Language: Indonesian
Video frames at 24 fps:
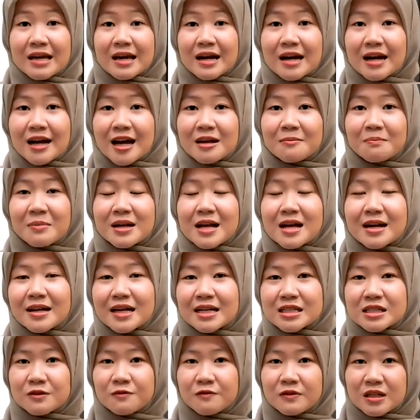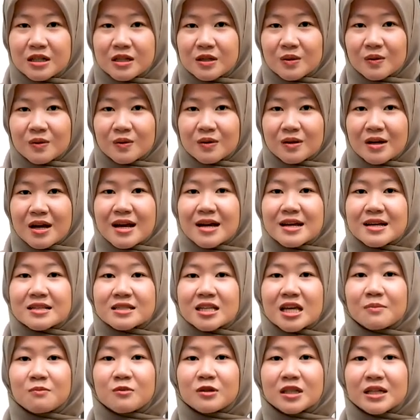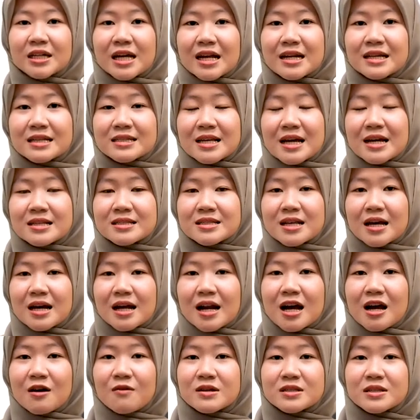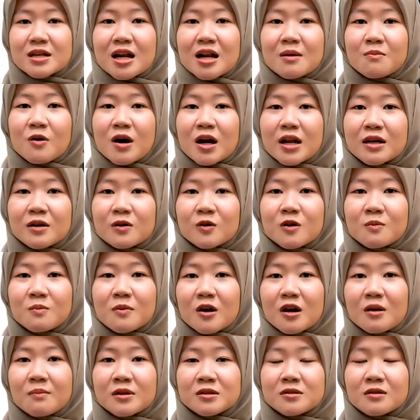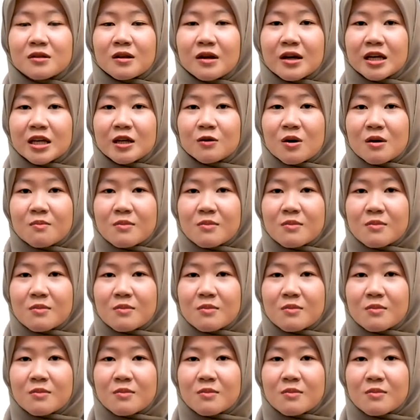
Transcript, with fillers: tayangkan pada next video. Saya Putri Anissa Azahra. Wassalamualaikum warahmatullahi